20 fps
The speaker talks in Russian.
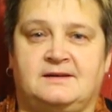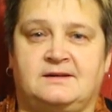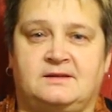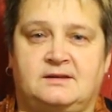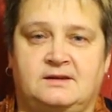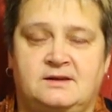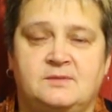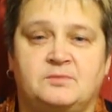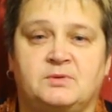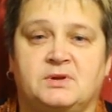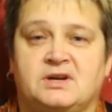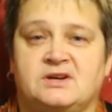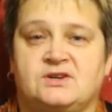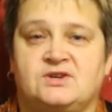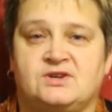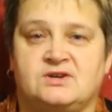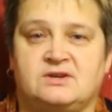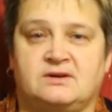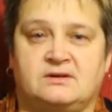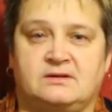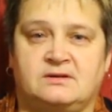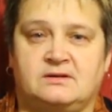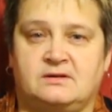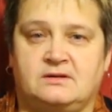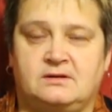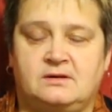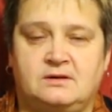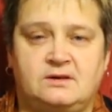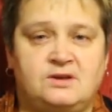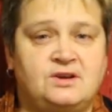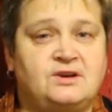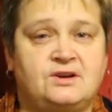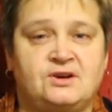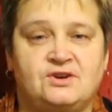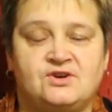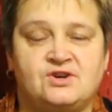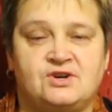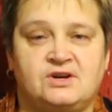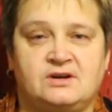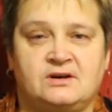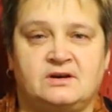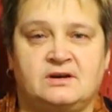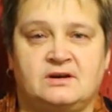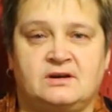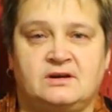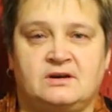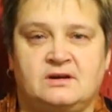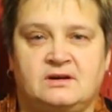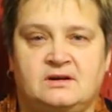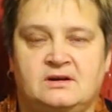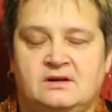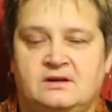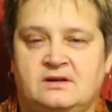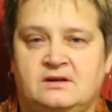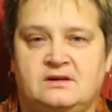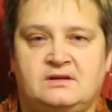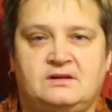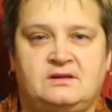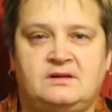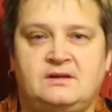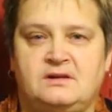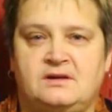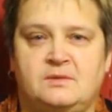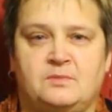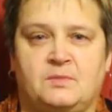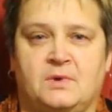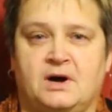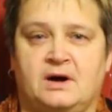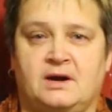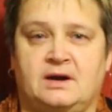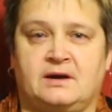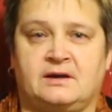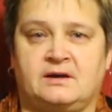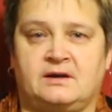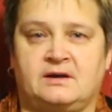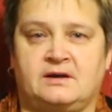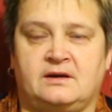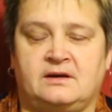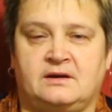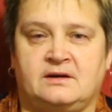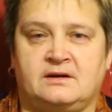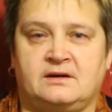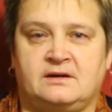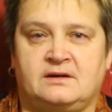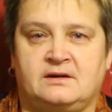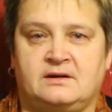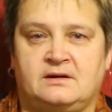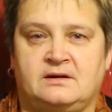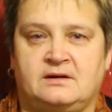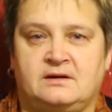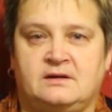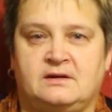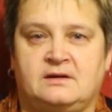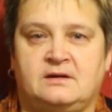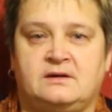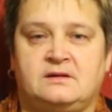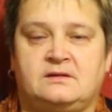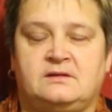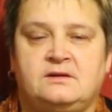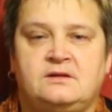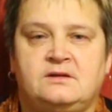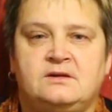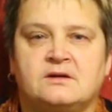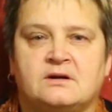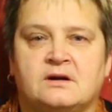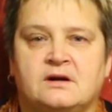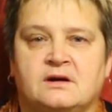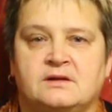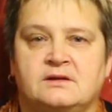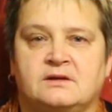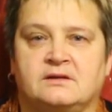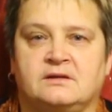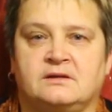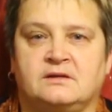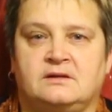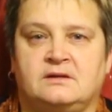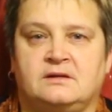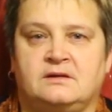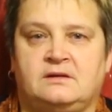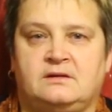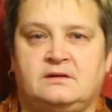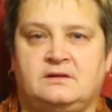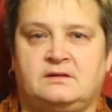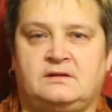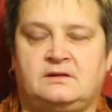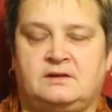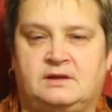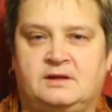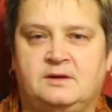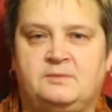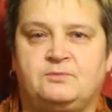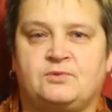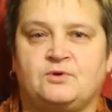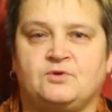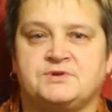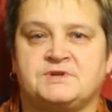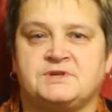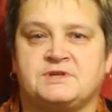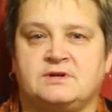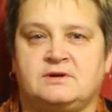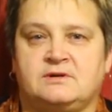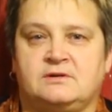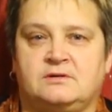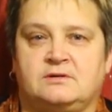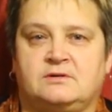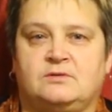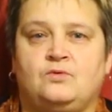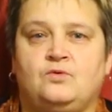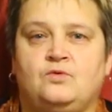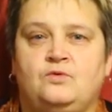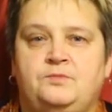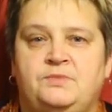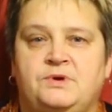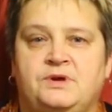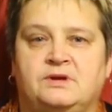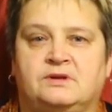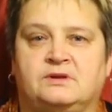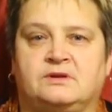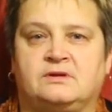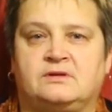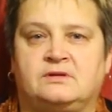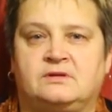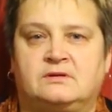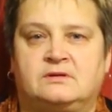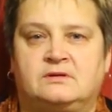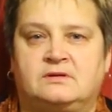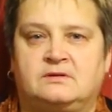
Ты не плачь, не кричи, ты не маленький, ты не ранен, ты просто убит.